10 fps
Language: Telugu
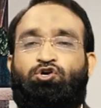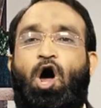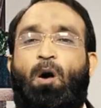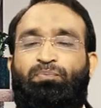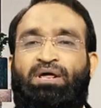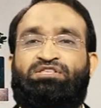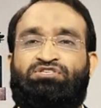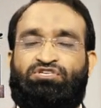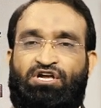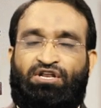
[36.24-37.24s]
టాప్ టెన్
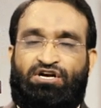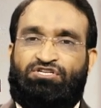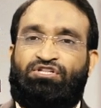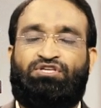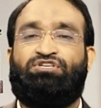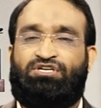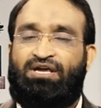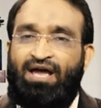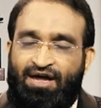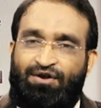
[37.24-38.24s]
సీక్రెట్స్ని తీసి
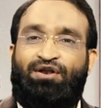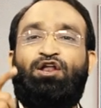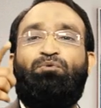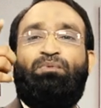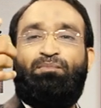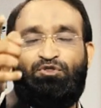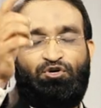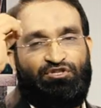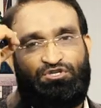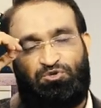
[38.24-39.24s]
నేను మీ
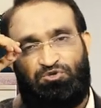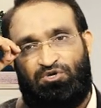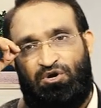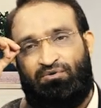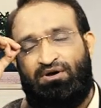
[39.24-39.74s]
ముందుకు తీసుకొస్తున్నాను